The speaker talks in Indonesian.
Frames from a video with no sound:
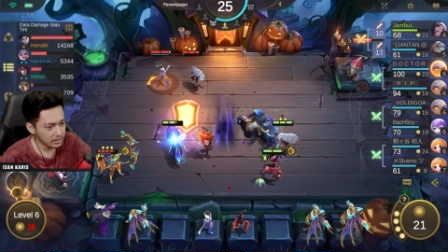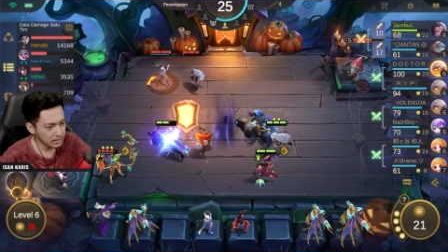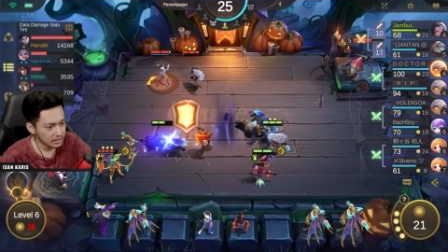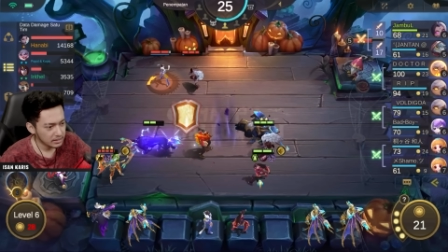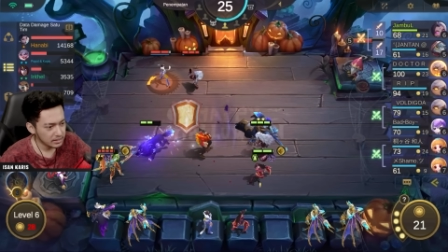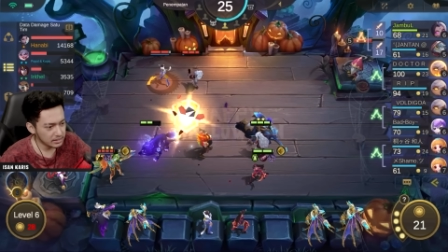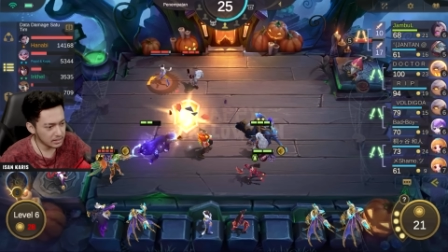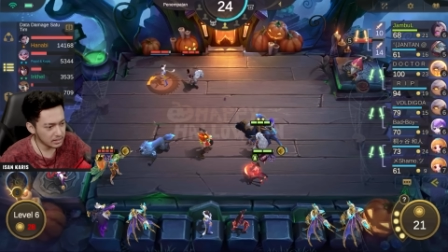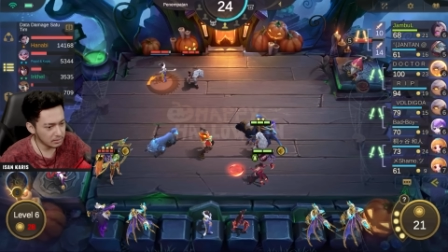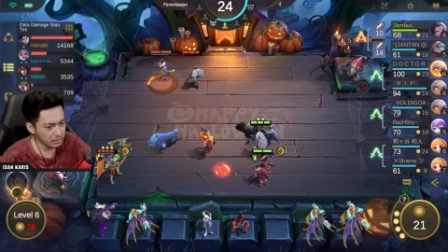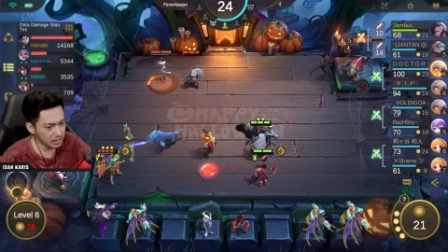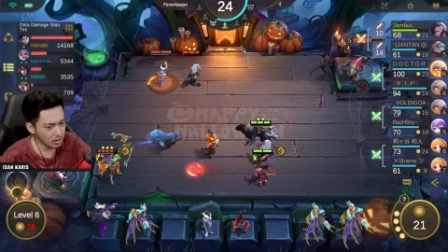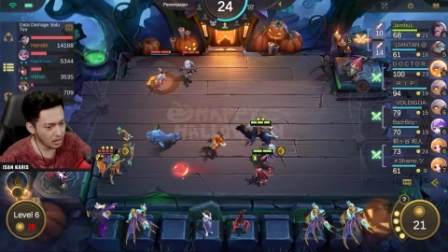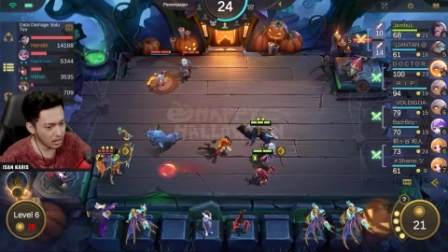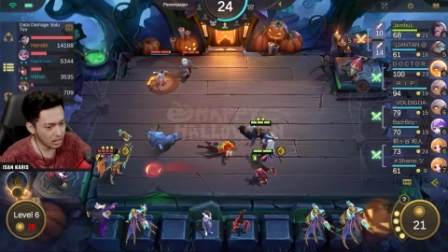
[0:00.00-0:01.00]
Sisa
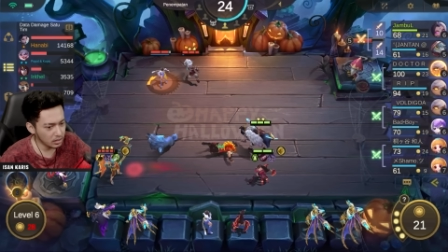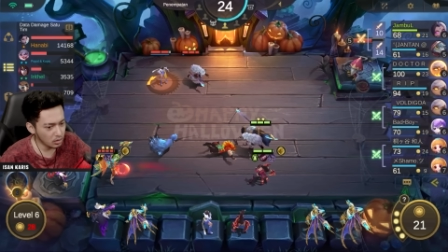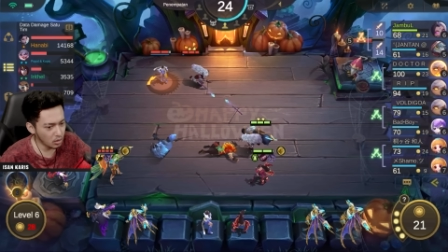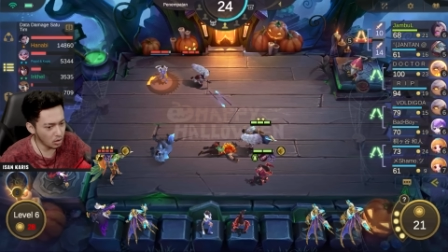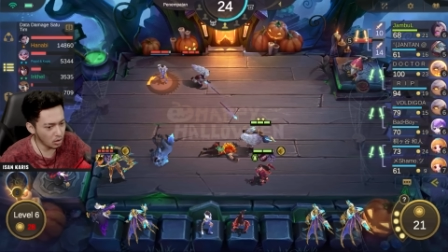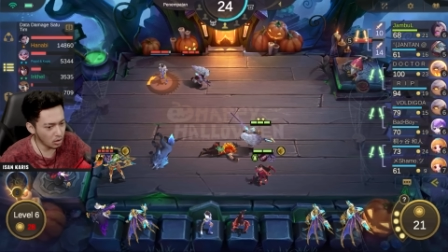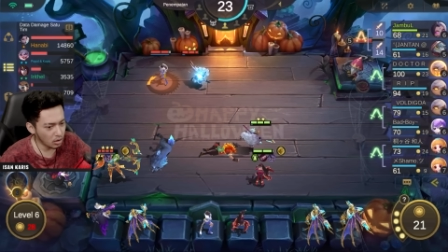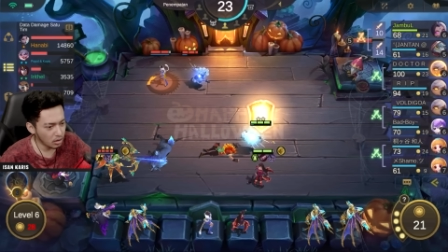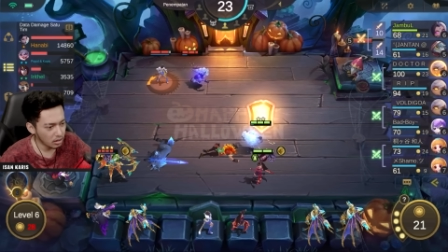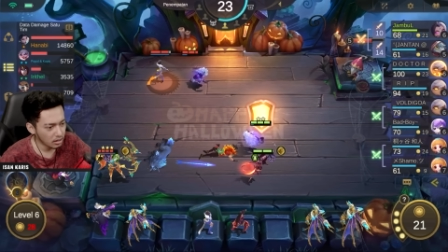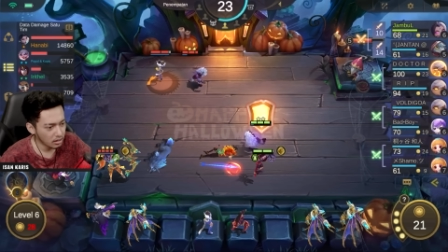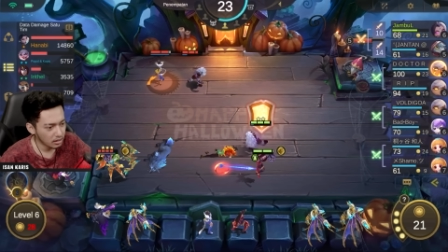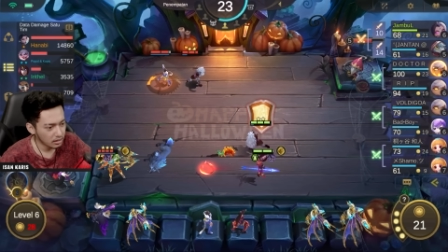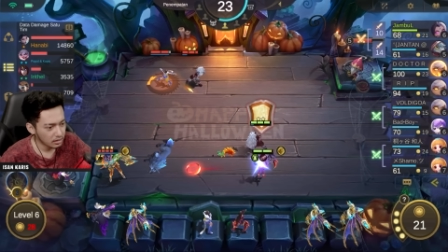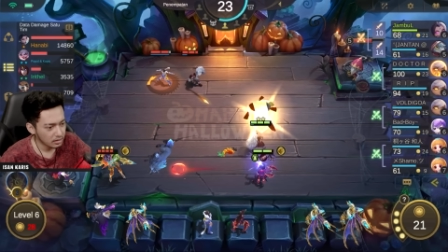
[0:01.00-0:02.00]
simian doang yuk
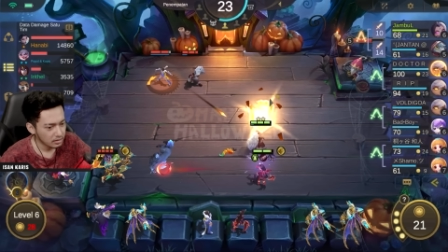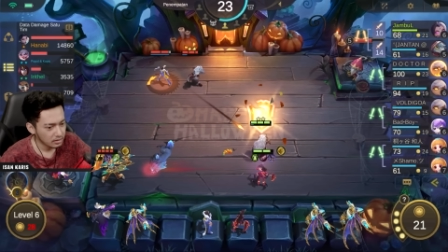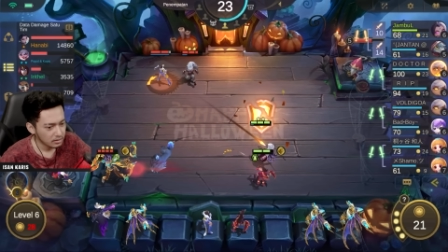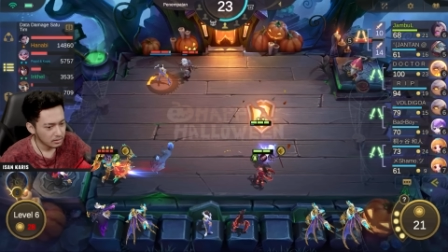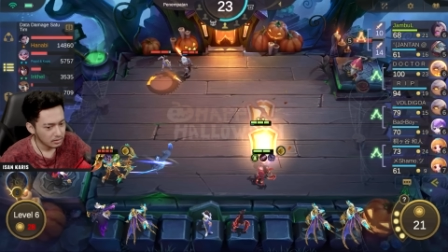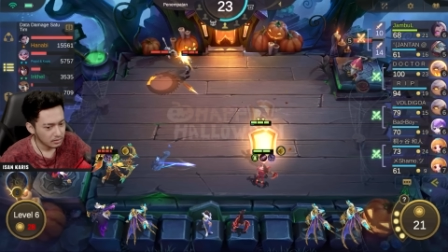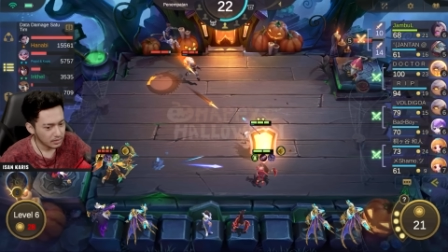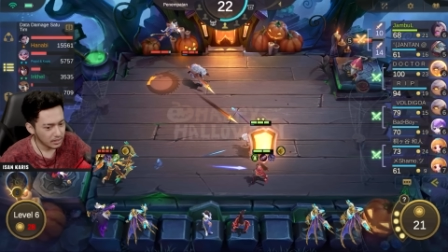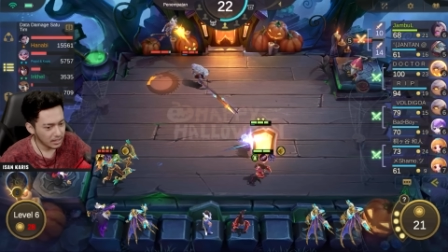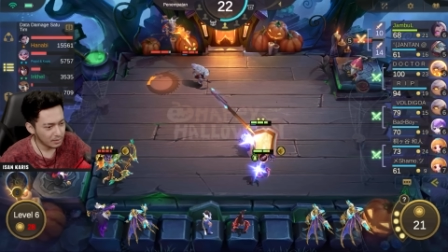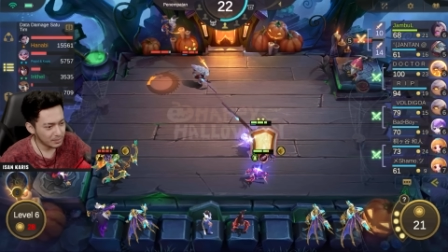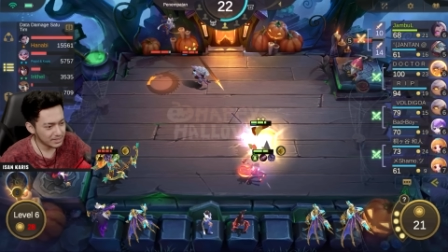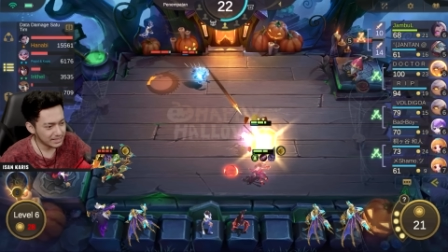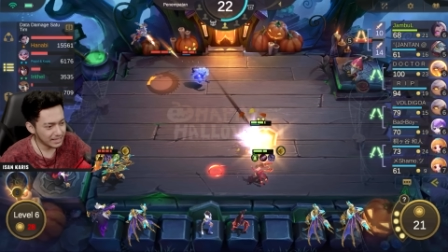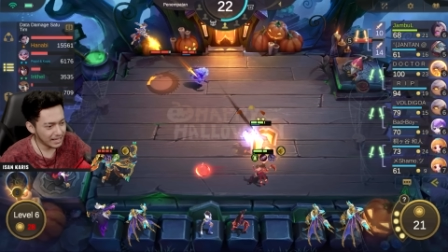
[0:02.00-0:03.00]
Udah
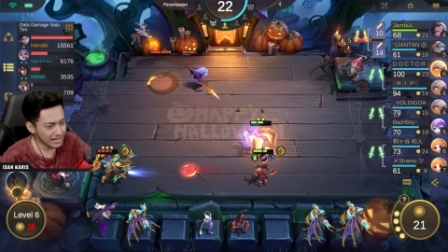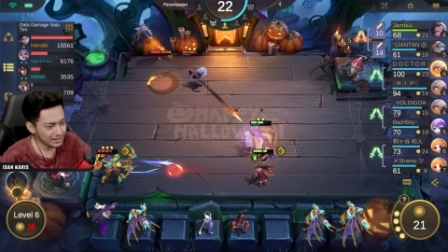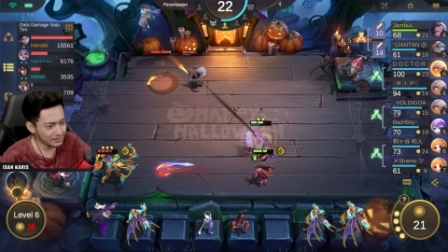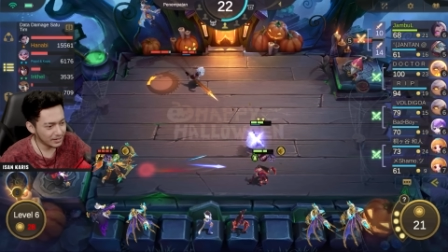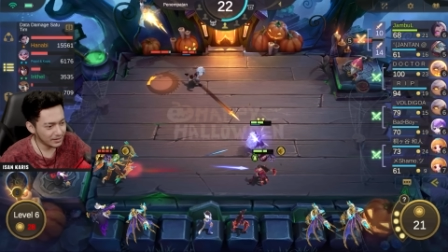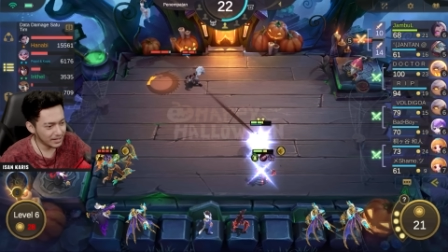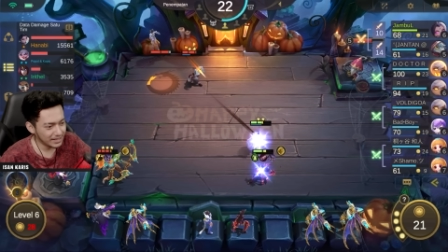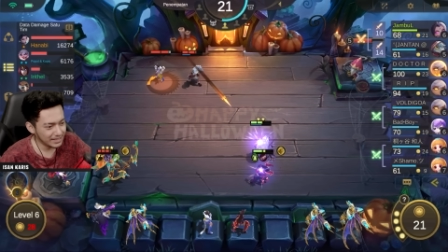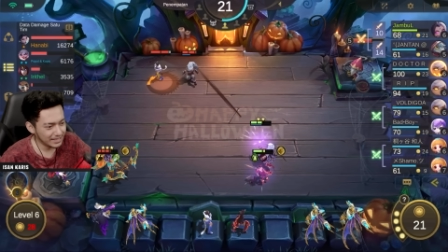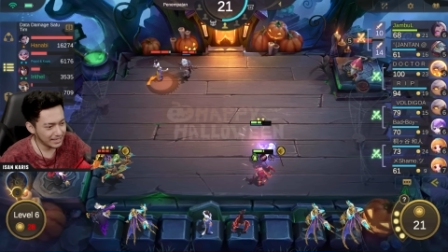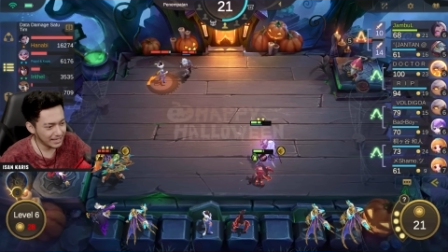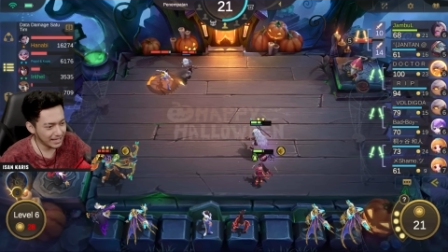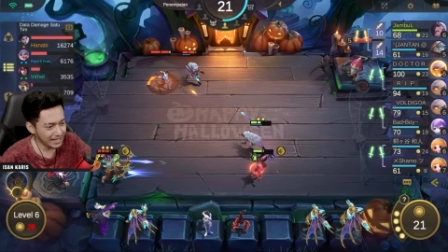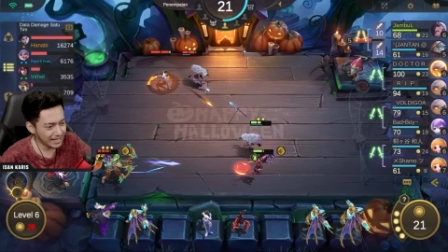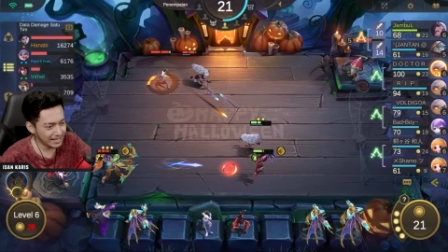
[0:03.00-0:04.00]
dapat stack tuh kan udah
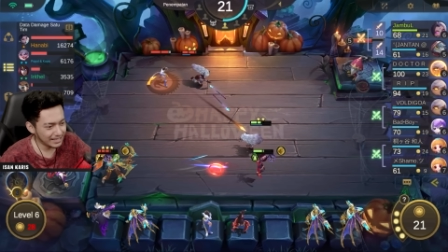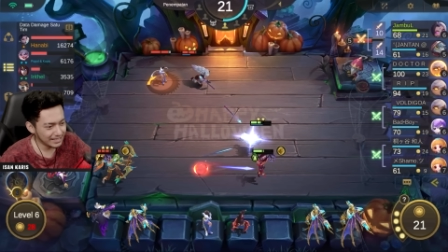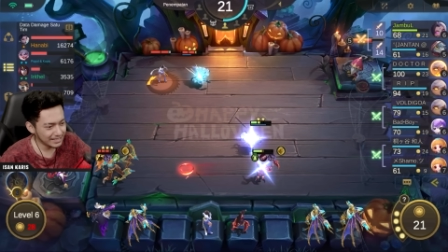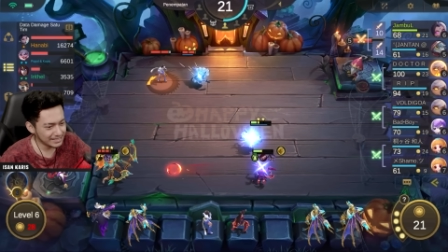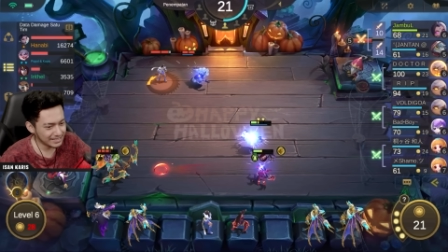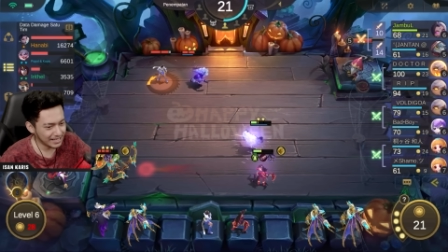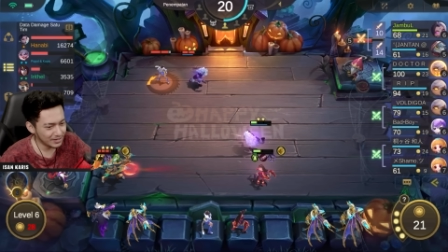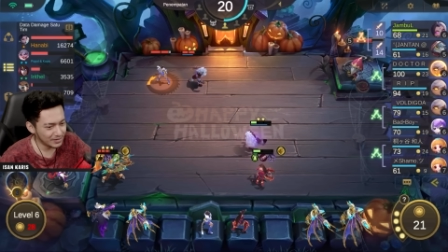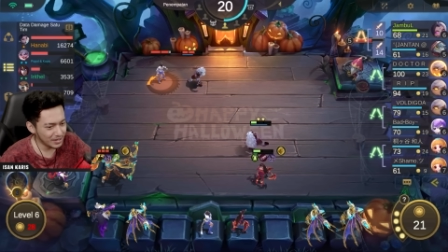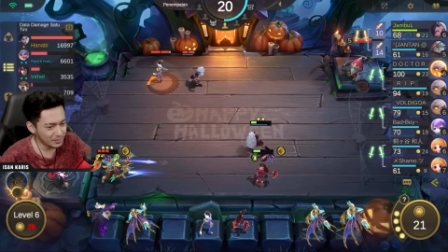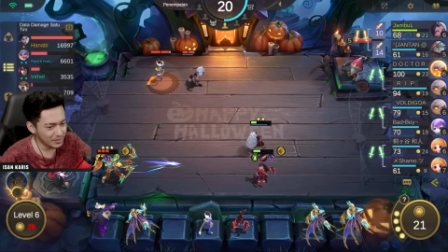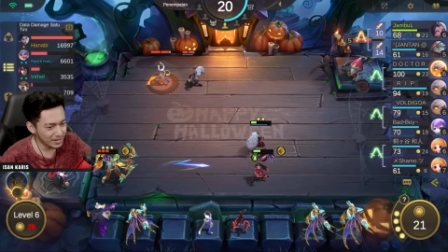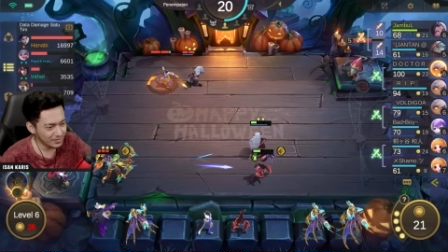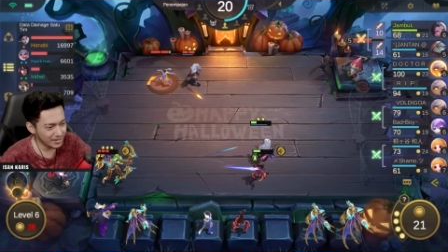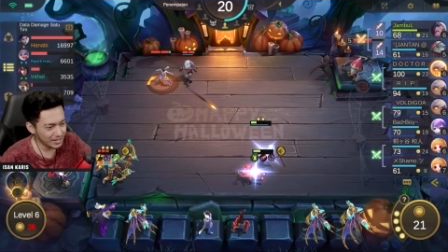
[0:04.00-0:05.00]
tiga. Eh, sekarang udah
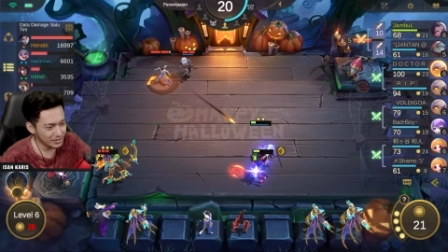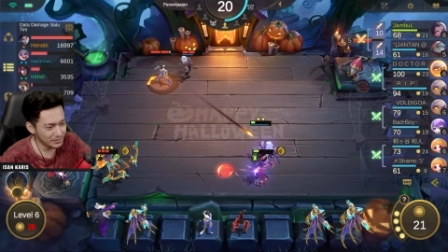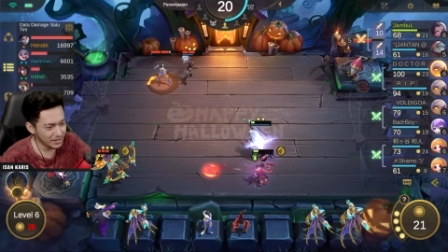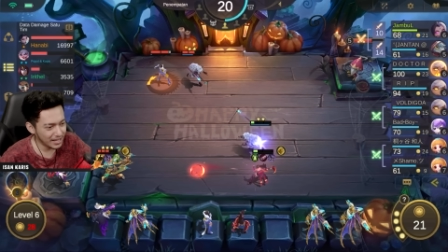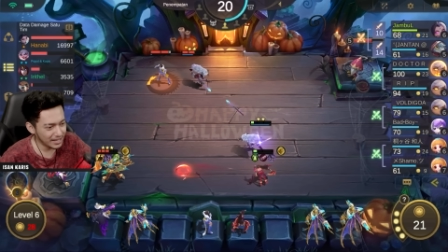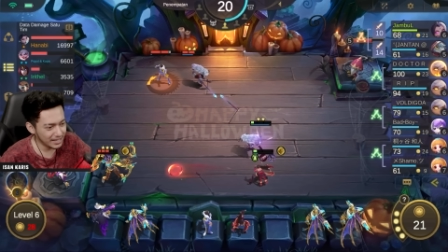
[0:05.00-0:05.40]
mau level 2 nih